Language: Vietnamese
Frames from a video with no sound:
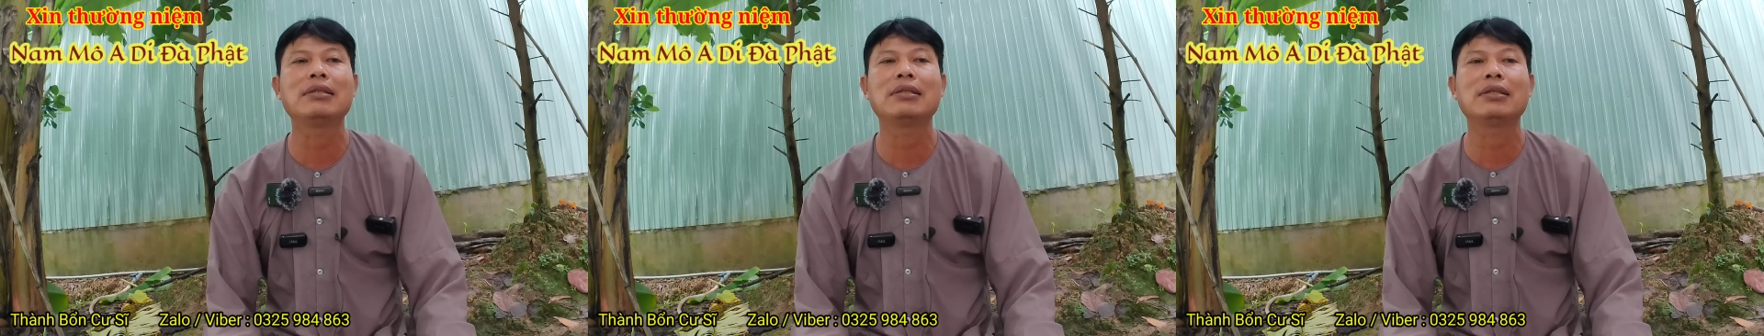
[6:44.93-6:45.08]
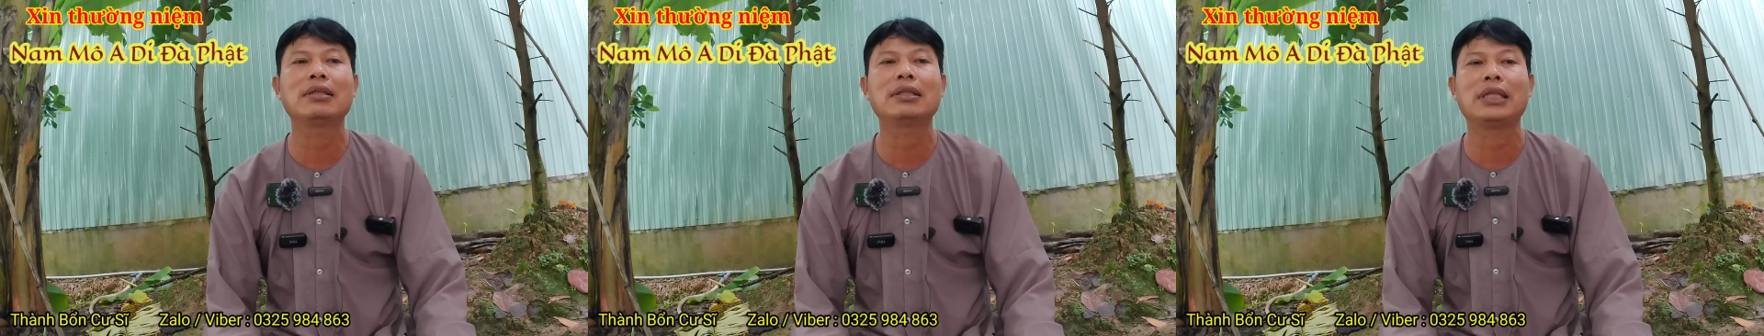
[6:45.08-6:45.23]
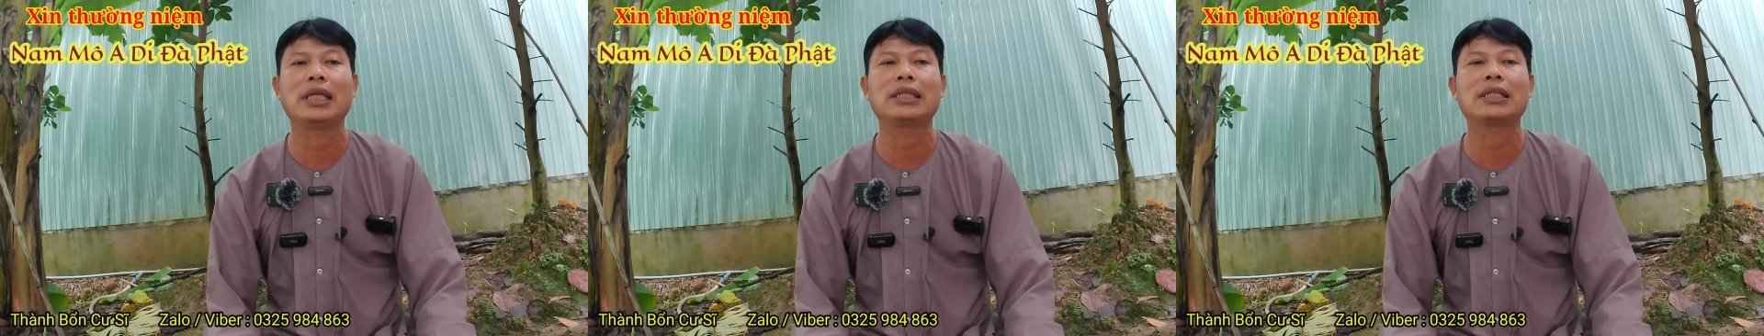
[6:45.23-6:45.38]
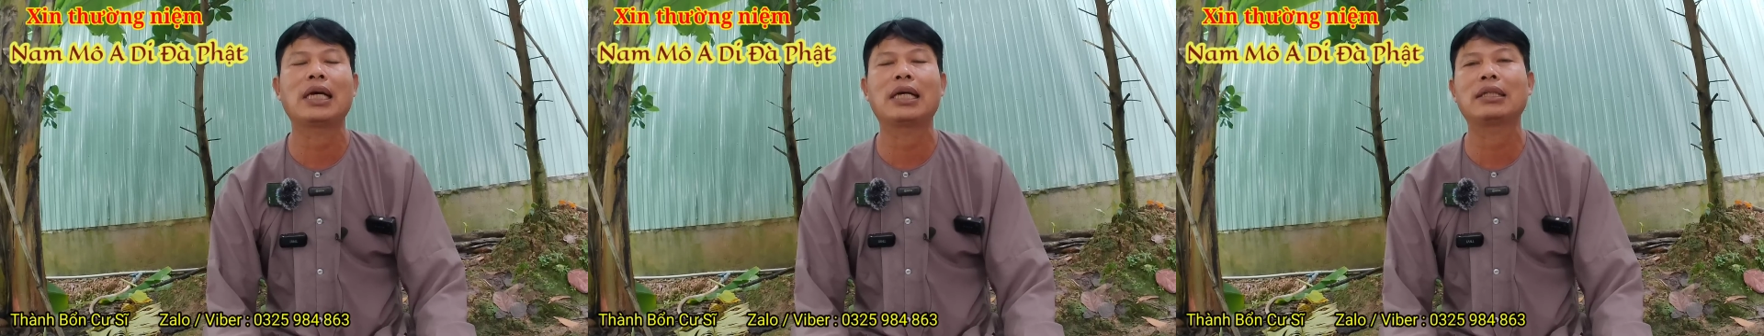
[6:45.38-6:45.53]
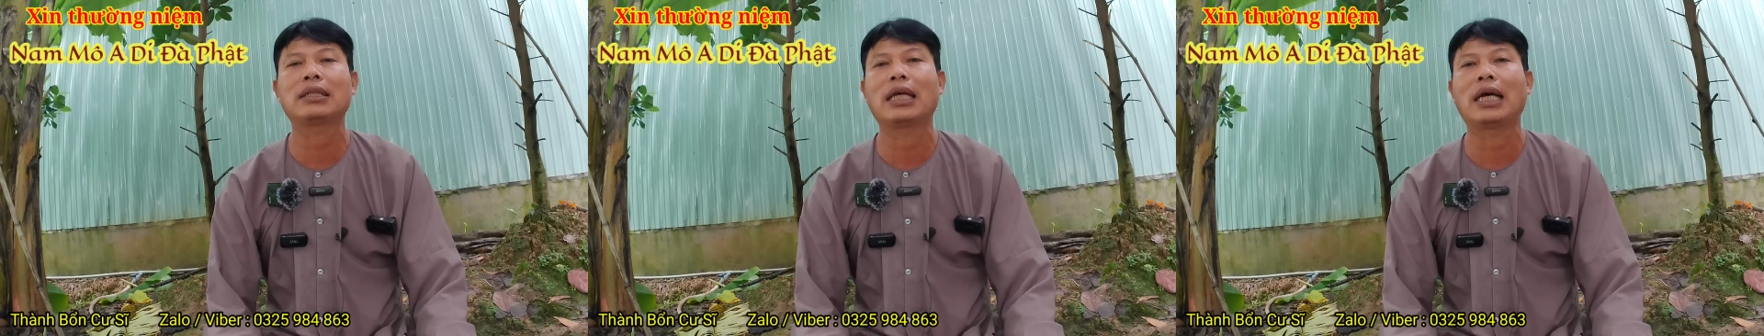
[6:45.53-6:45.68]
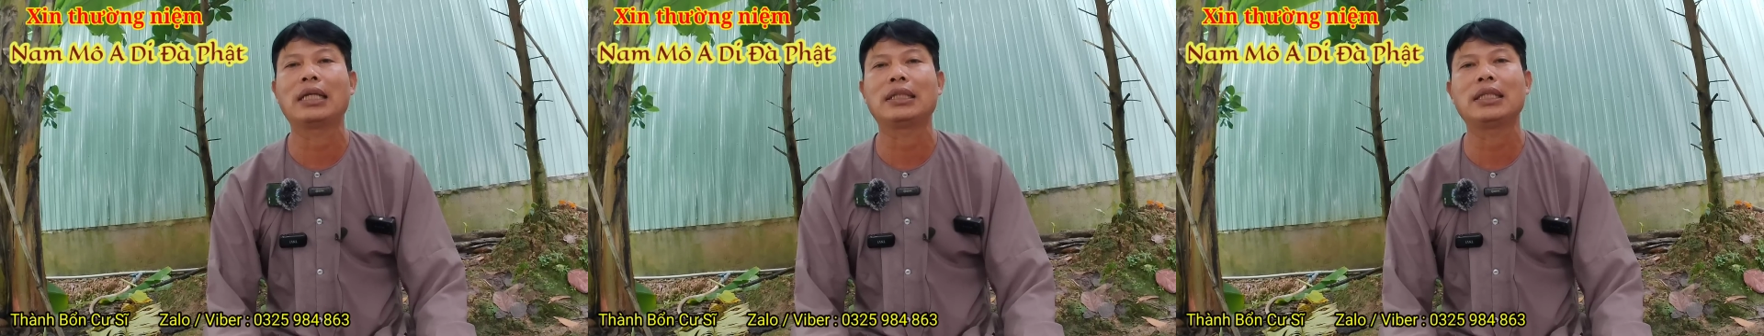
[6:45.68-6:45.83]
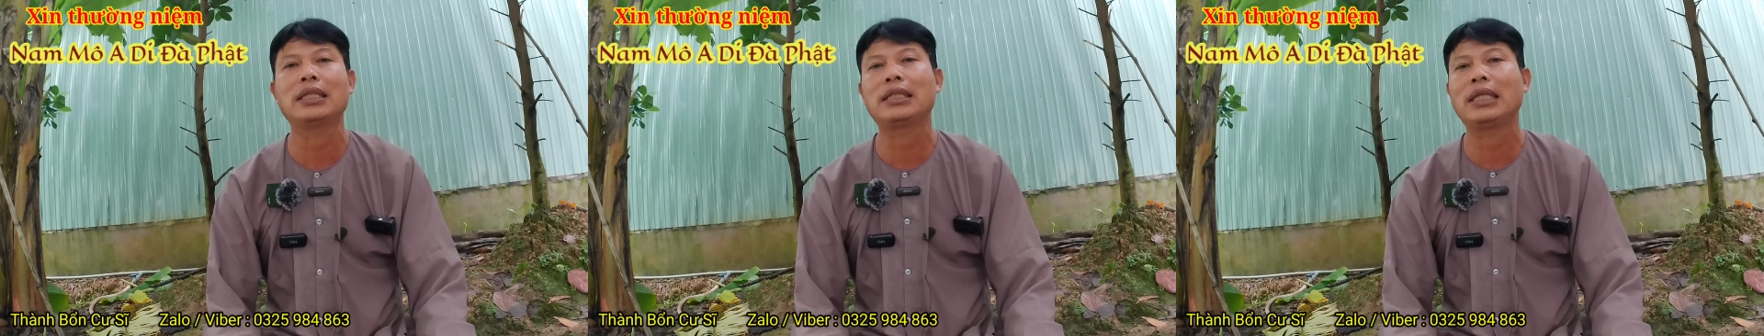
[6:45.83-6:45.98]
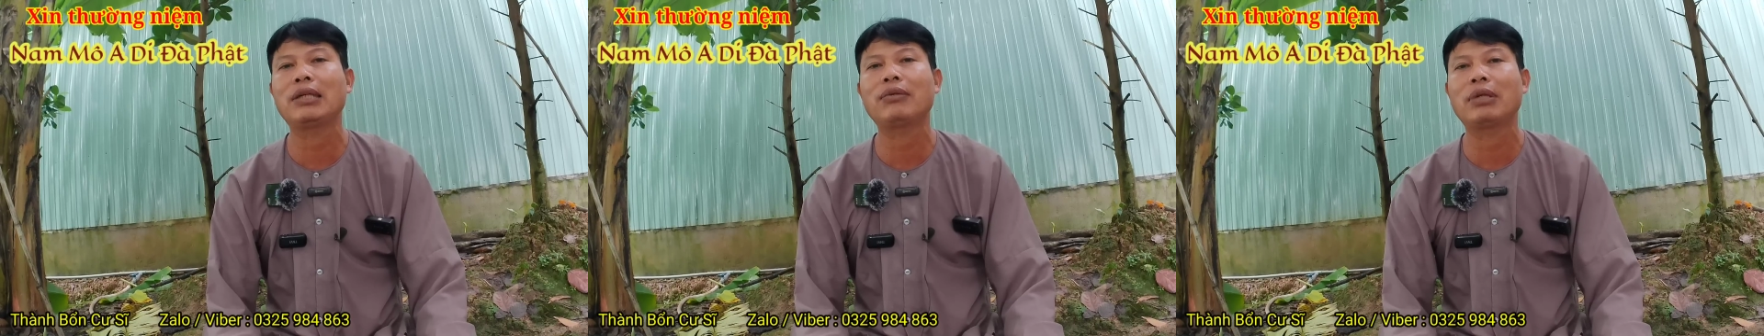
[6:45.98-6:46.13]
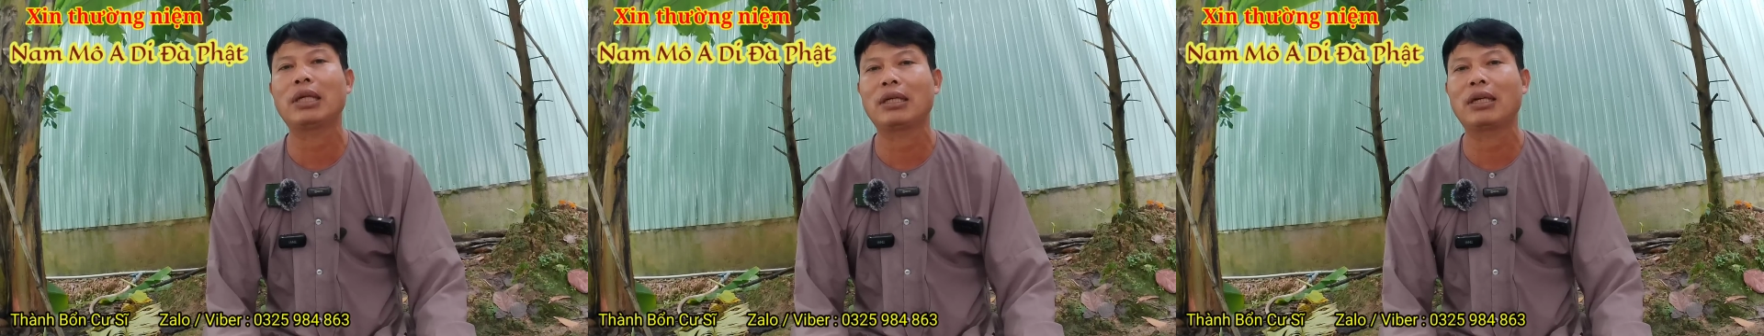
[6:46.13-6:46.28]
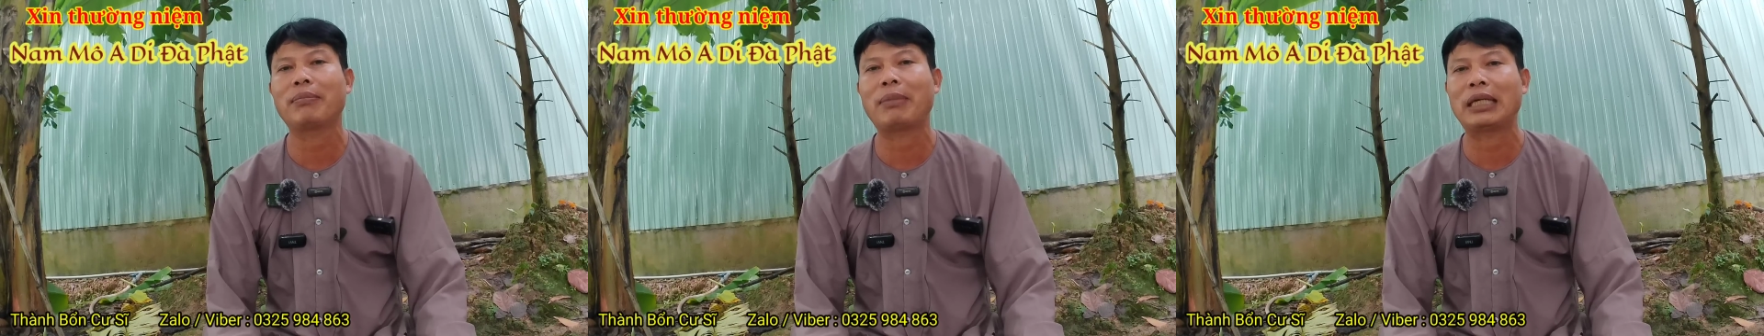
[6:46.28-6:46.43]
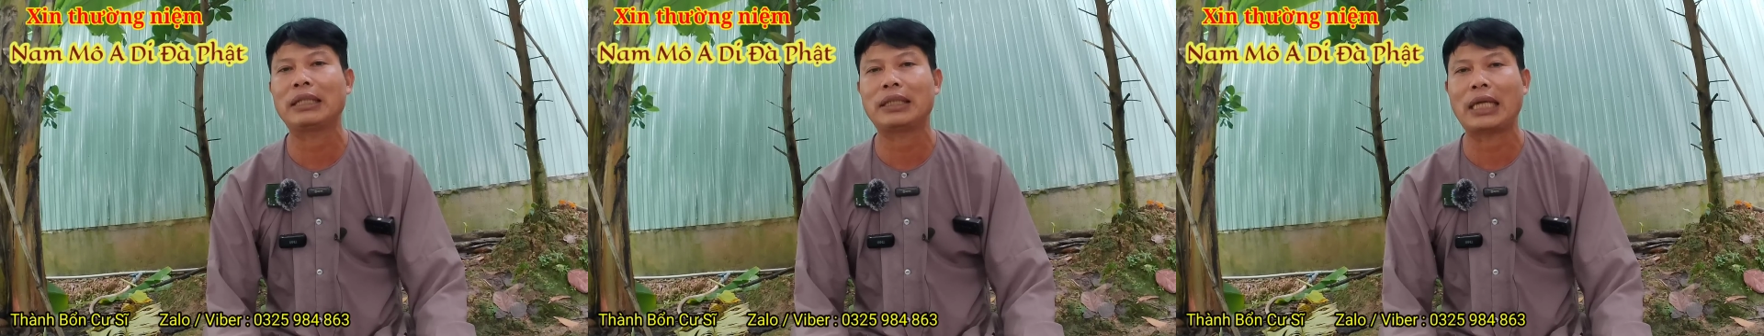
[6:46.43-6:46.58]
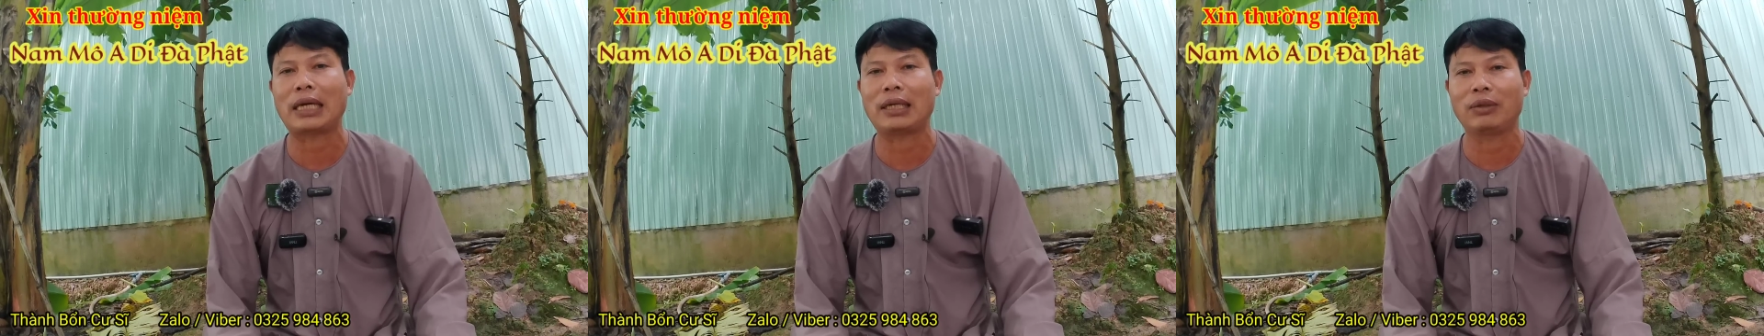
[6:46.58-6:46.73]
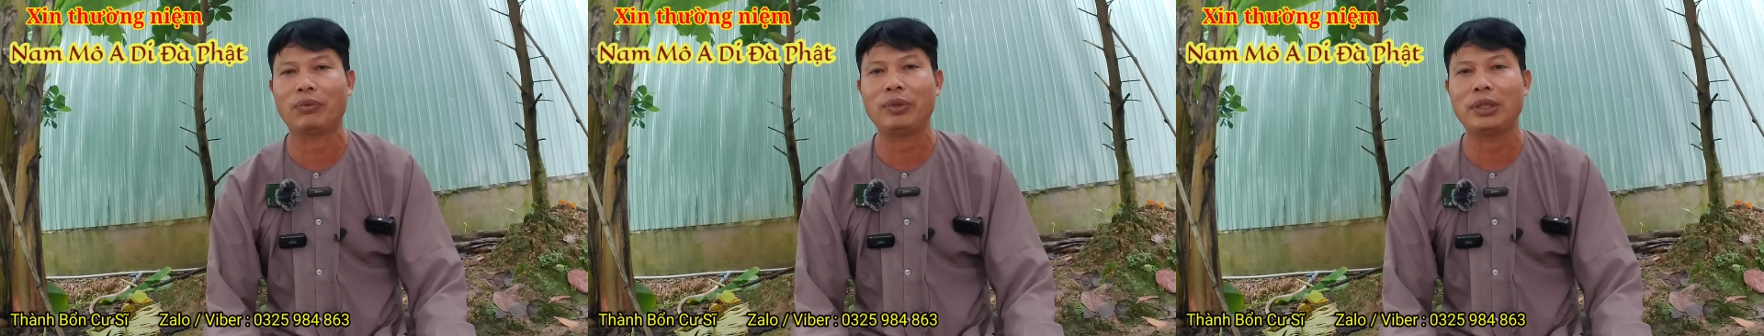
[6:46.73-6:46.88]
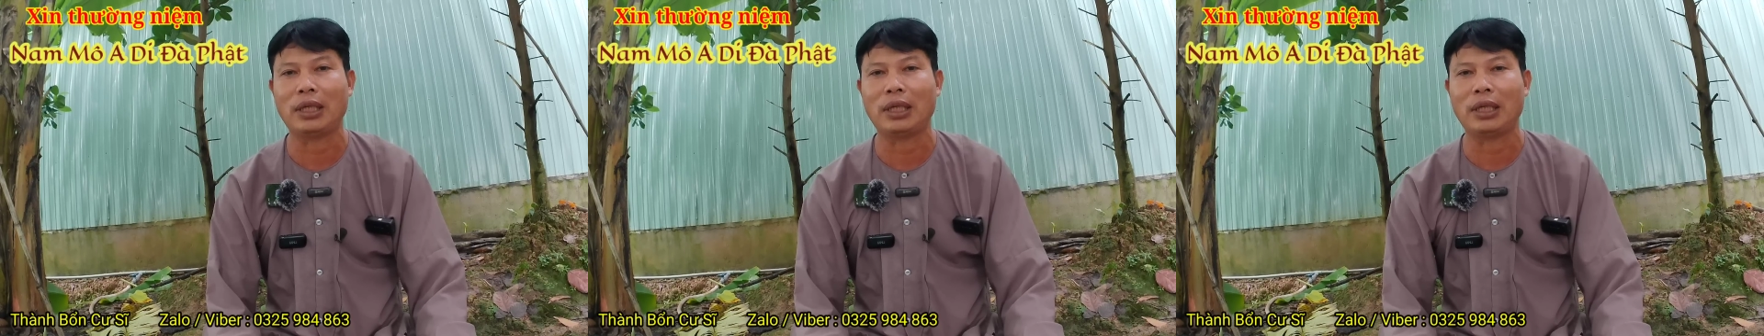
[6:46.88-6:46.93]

vậy trơn là chiếc chiếu này nó banh chành đó quý vị.